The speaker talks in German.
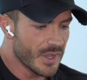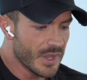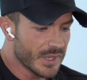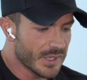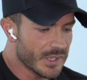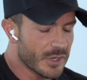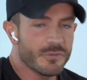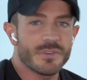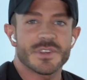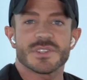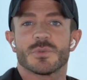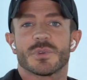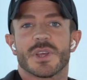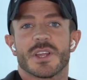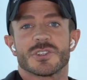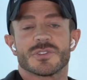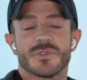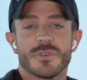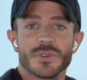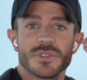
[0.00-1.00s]
Genau, versucht
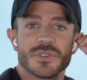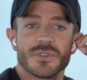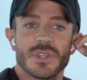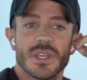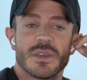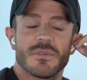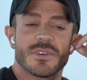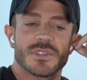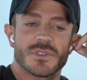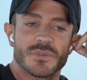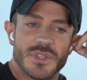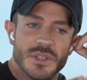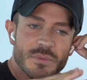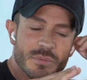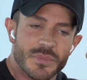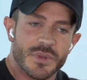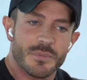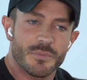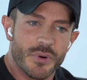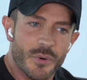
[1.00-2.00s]
keinen Schwung zu nehmen, versucht
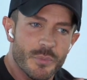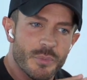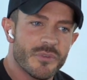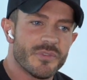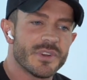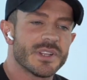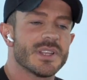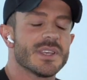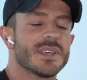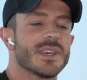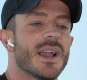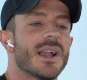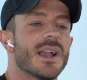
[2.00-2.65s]
den Popo wirklich